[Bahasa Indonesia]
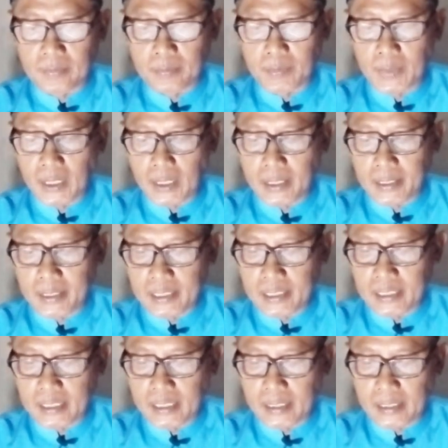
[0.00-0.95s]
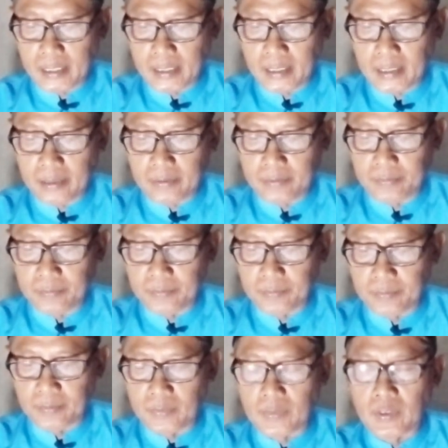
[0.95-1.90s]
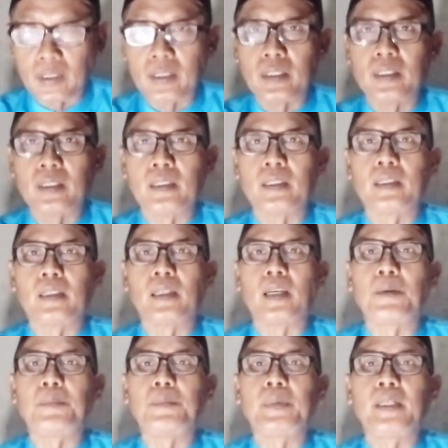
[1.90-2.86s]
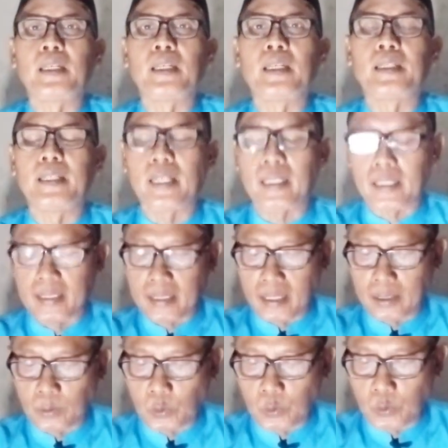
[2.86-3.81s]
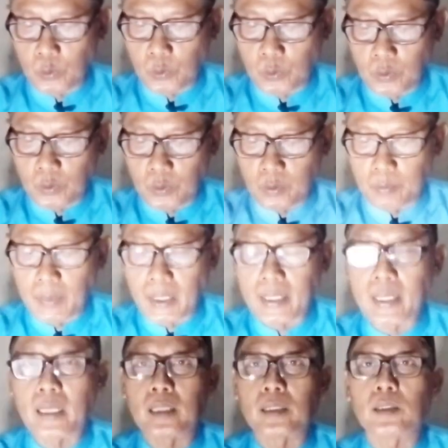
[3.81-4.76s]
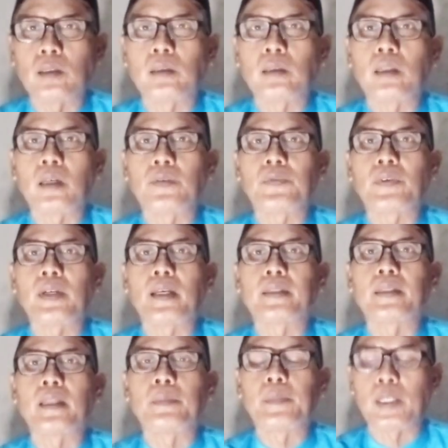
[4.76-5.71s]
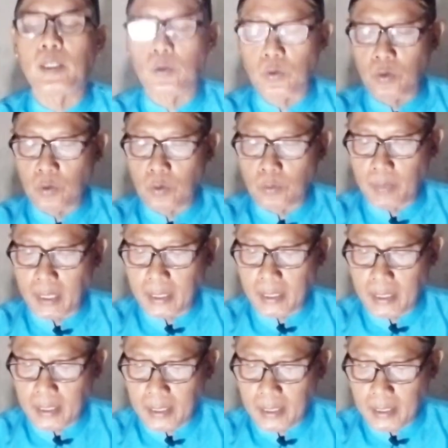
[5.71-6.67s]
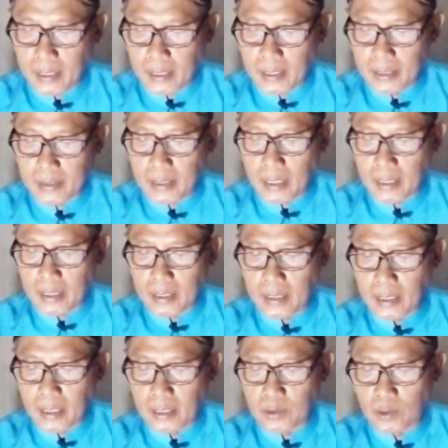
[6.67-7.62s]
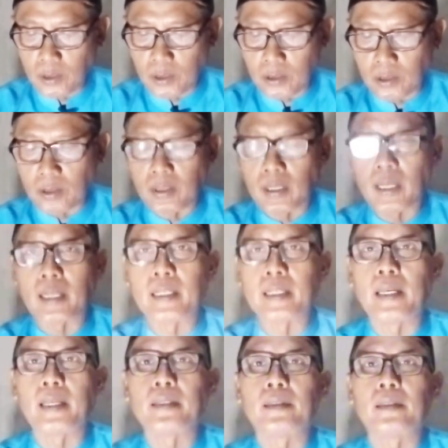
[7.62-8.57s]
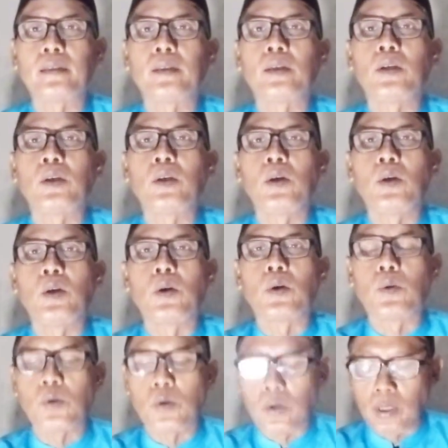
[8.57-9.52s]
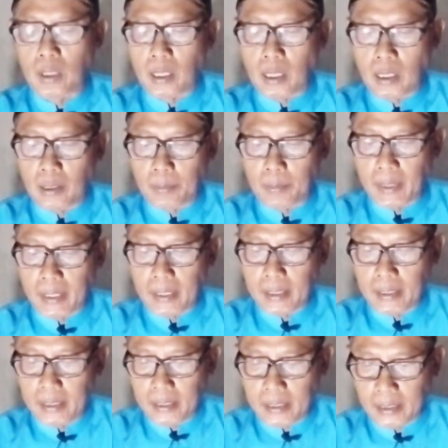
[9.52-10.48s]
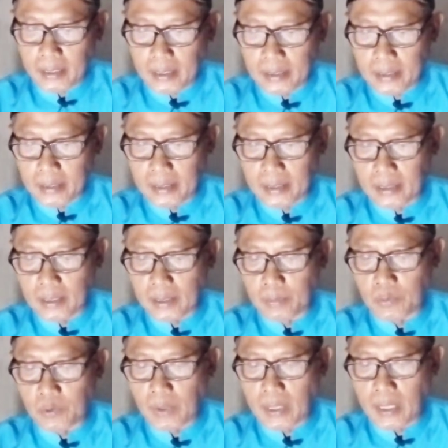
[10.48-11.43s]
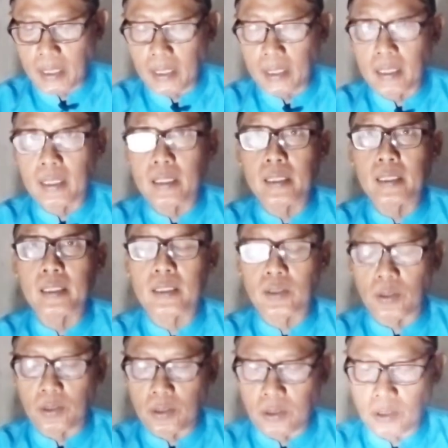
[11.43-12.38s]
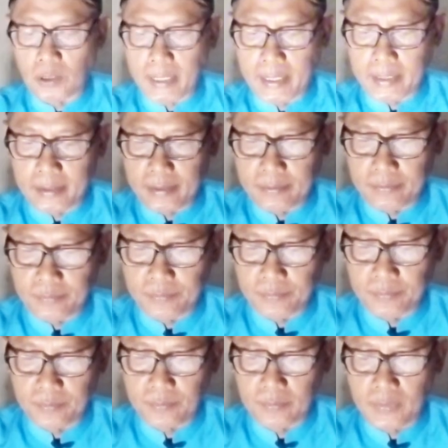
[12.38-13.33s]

beristri lebih dari satu maka kata Allah pola tamilu maka janganlah condong kalian kulal mailih semua kecondongan